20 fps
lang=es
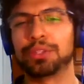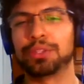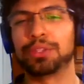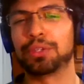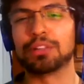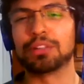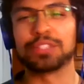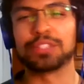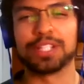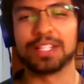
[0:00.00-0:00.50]

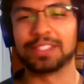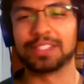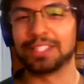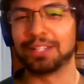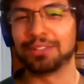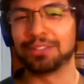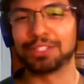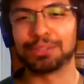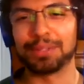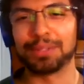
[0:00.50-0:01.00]
todos los talleres de
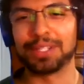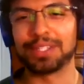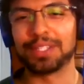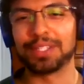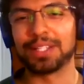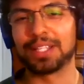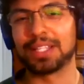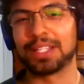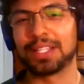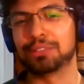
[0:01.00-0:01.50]
autos van a
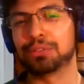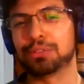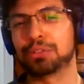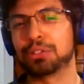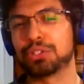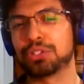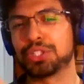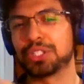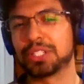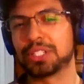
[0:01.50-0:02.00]
tener que sus
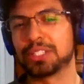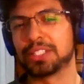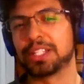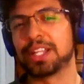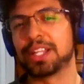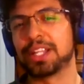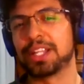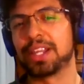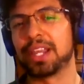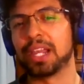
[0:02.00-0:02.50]
coches que están
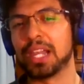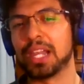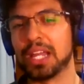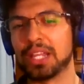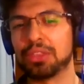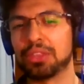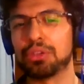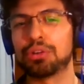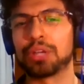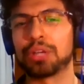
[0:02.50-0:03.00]

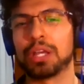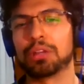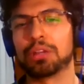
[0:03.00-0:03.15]
arreglando,